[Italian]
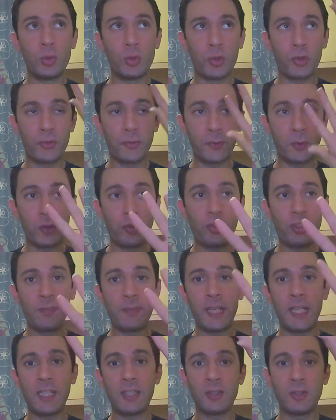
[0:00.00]
uno
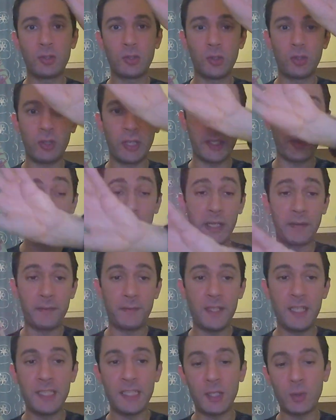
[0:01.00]
svolgimento e una
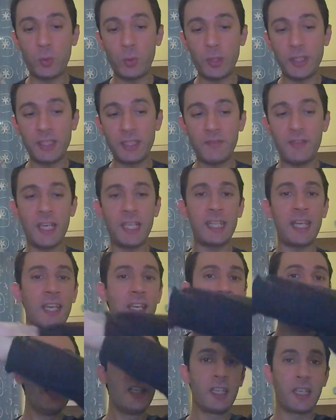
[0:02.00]
fine in cui ti viene
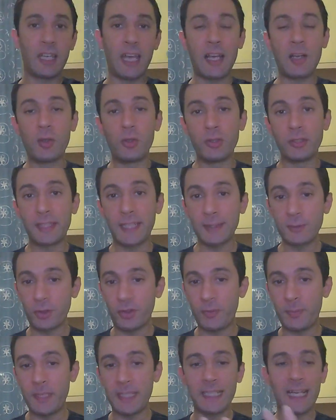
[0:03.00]
raccontato
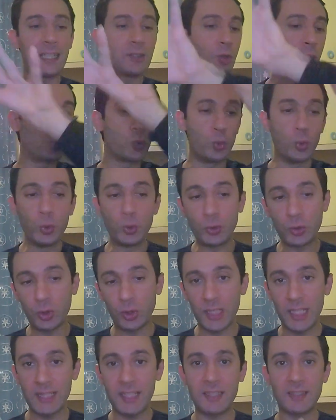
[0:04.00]
e spiegato
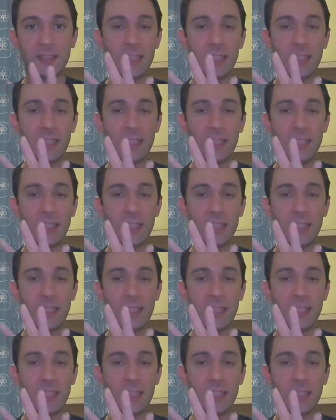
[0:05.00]
tutto nel